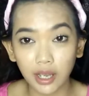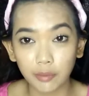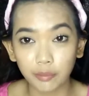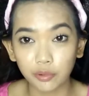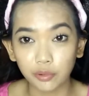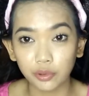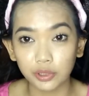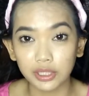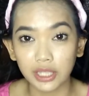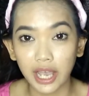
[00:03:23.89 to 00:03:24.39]

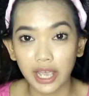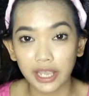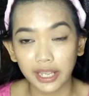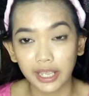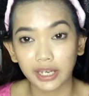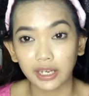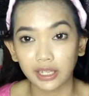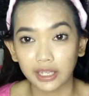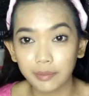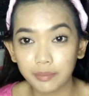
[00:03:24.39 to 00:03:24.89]
ngapus
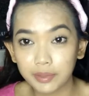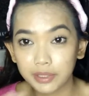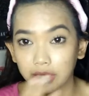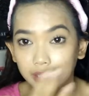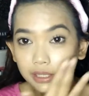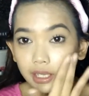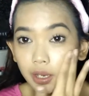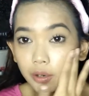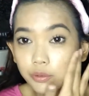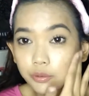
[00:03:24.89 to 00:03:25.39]
eye and lips
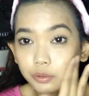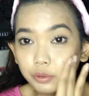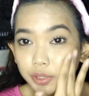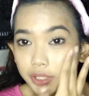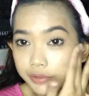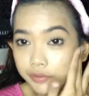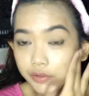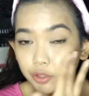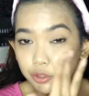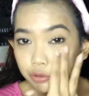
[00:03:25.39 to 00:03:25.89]
nanti aku
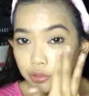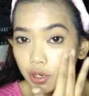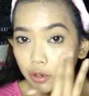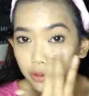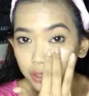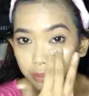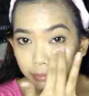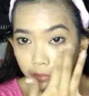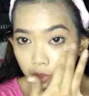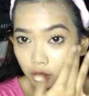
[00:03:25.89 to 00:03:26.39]
review juga
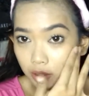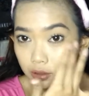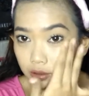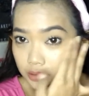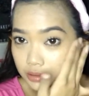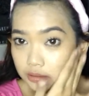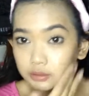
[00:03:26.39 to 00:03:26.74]
kok di blog